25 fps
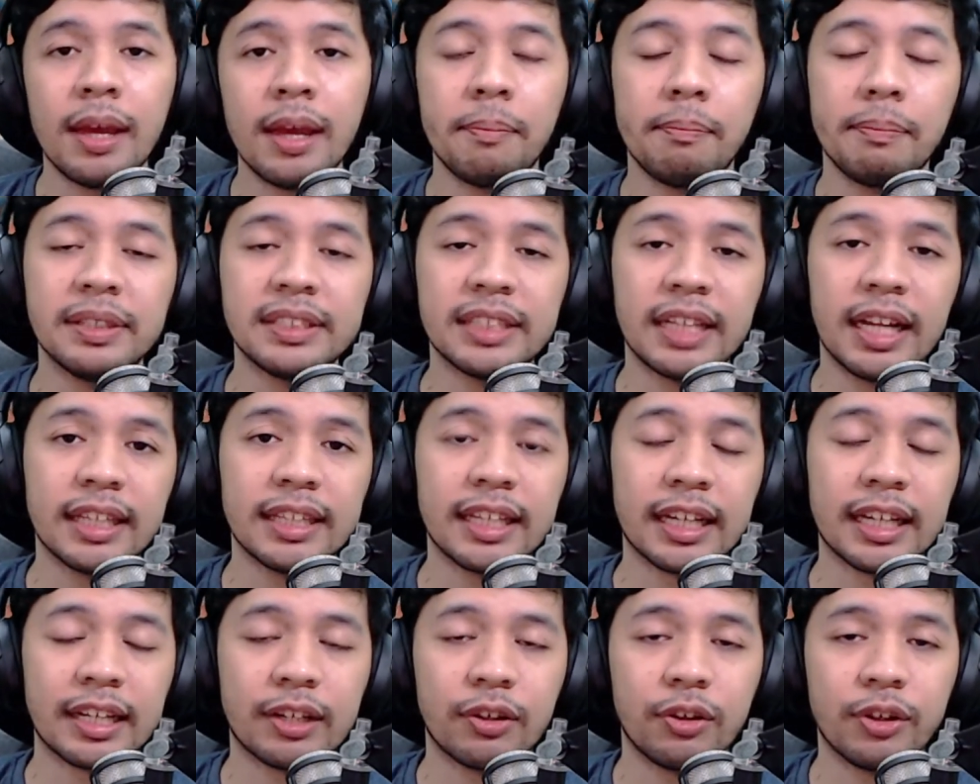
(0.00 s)
Misalnya
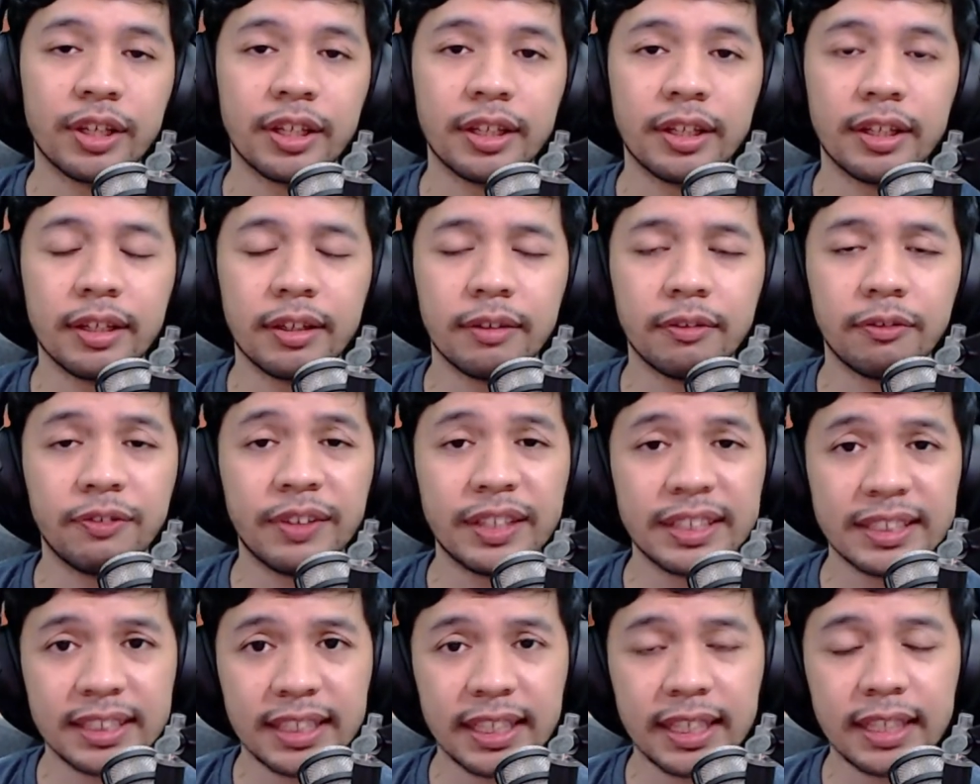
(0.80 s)
teknologi
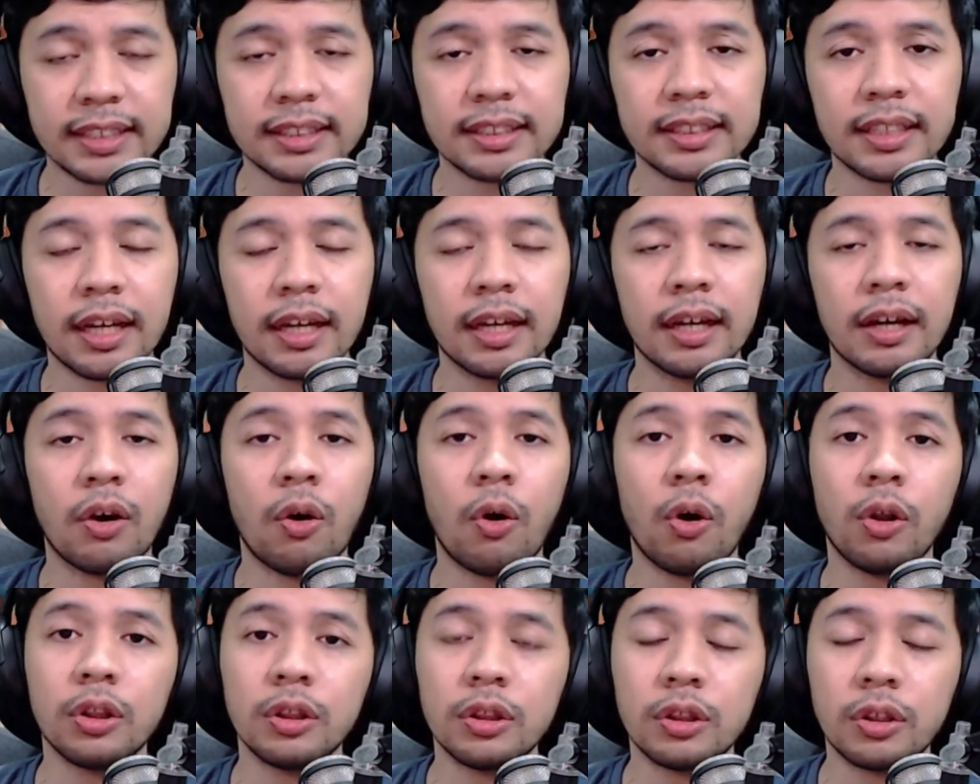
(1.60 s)
fisik, uh, eh,
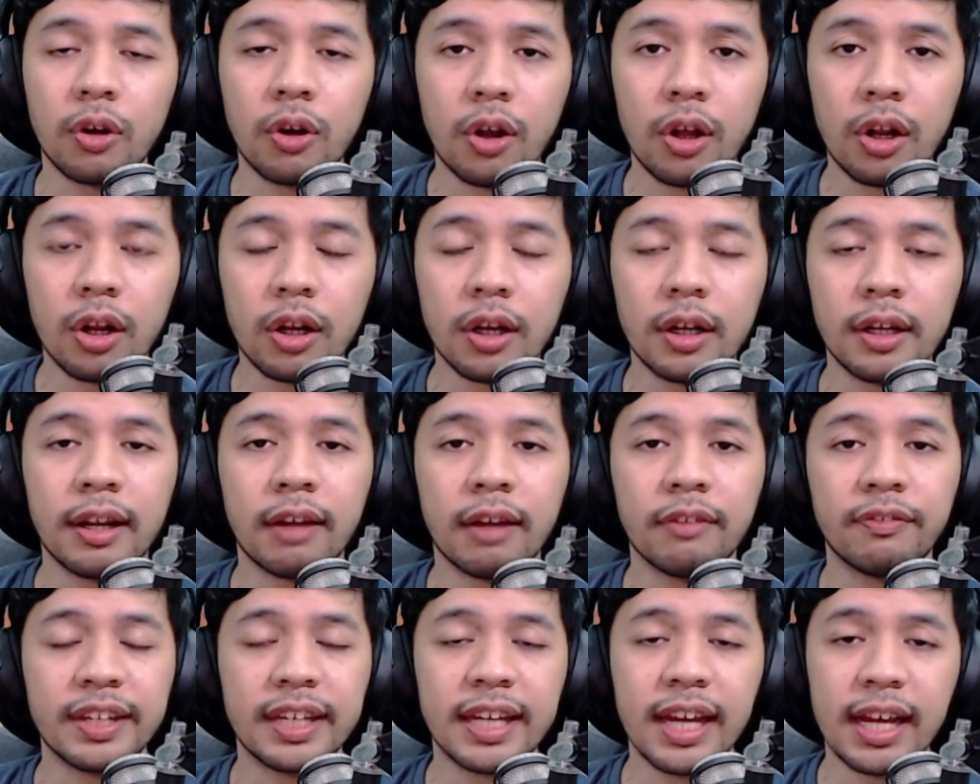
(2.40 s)
kontrol,
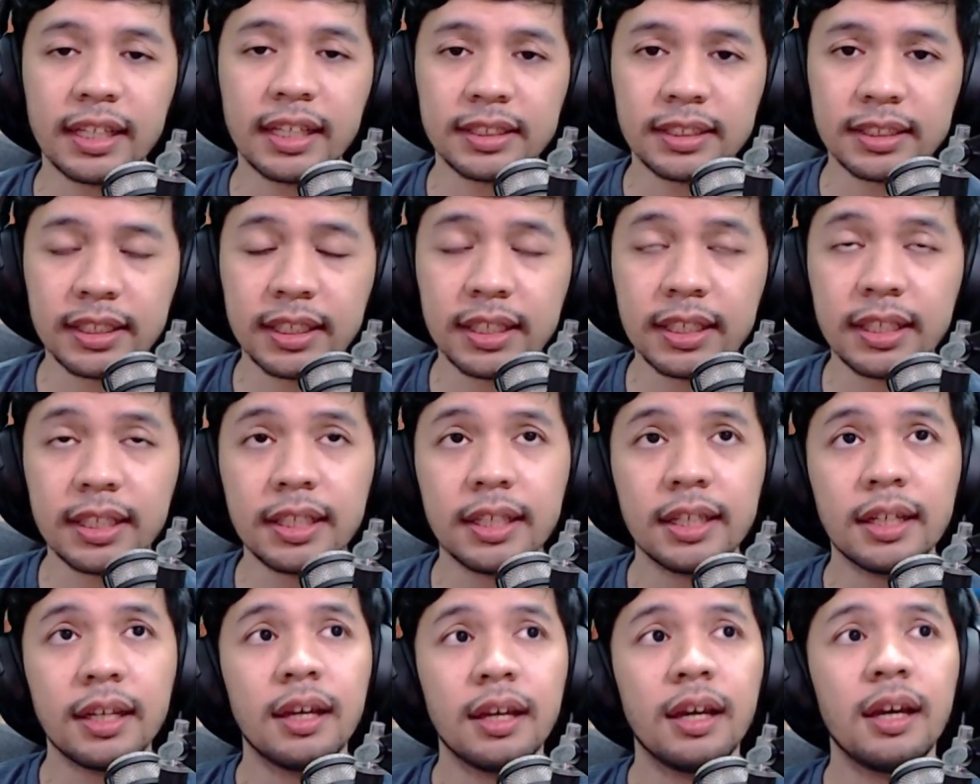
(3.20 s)
navigasi,